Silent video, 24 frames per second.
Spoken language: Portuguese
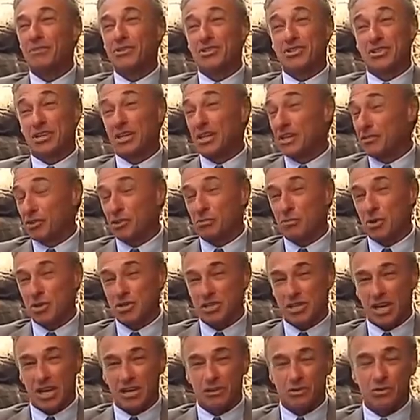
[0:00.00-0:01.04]
escrevo nos
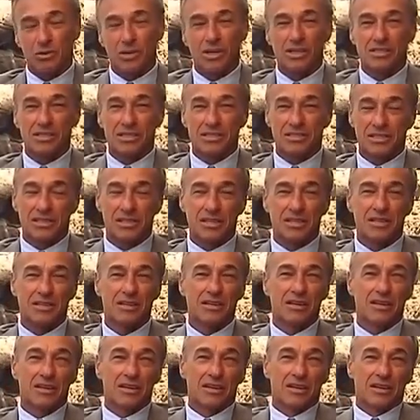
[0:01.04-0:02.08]
meus cartões, assim.
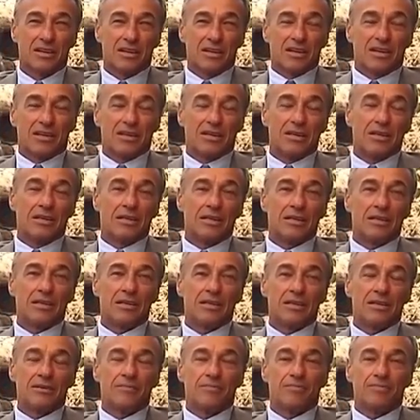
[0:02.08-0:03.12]

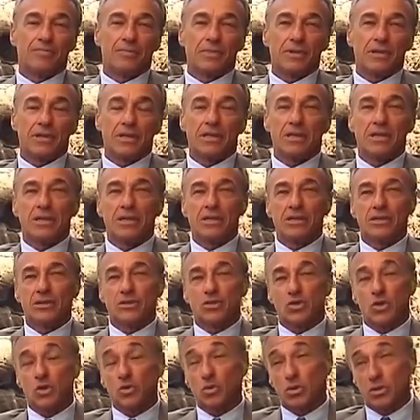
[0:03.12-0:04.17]
E, e
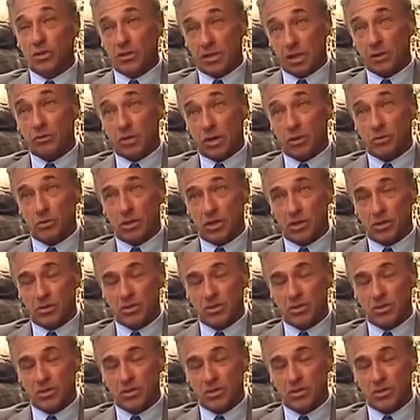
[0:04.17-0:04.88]
sou do natural do